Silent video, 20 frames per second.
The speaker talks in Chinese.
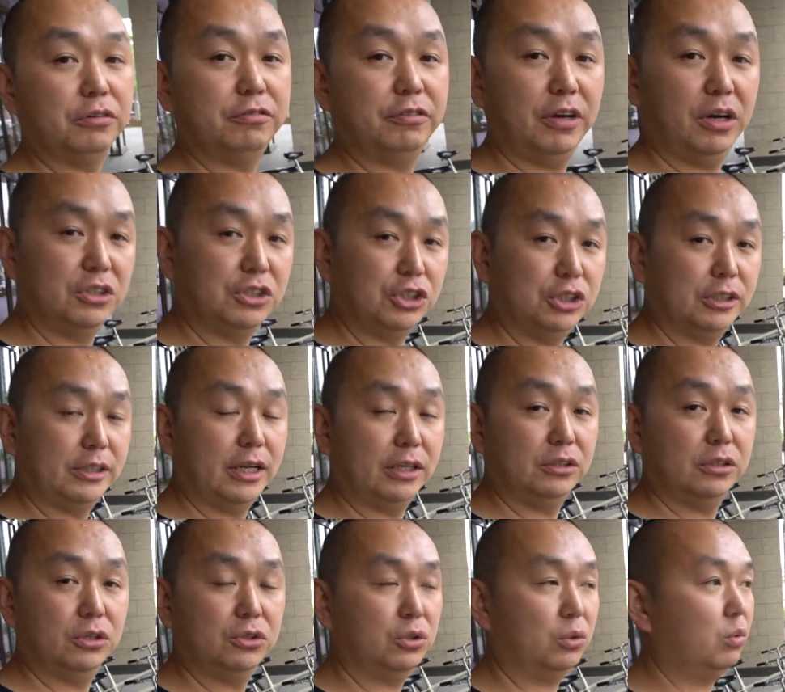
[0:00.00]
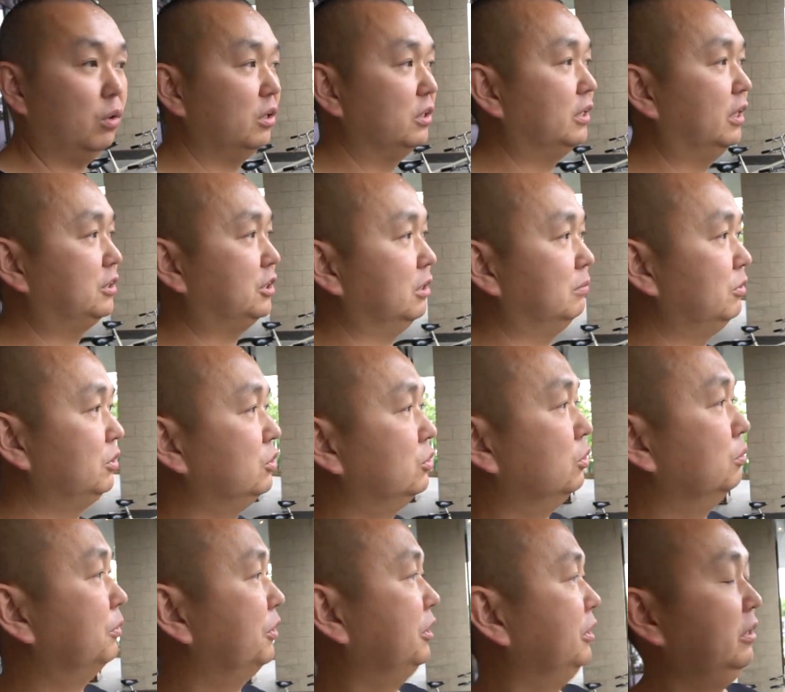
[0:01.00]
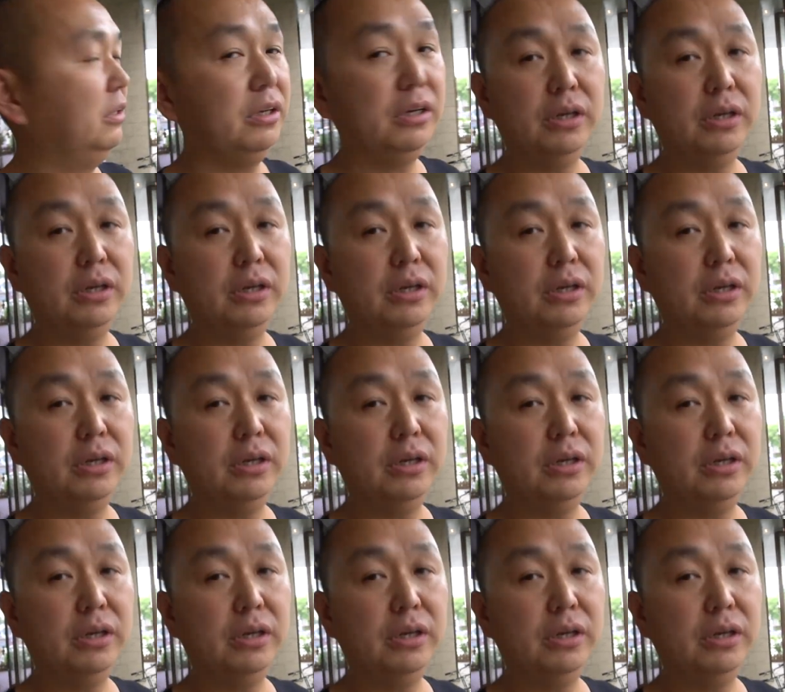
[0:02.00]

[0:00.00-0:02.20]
非要骑着单车去逛一下前门周边，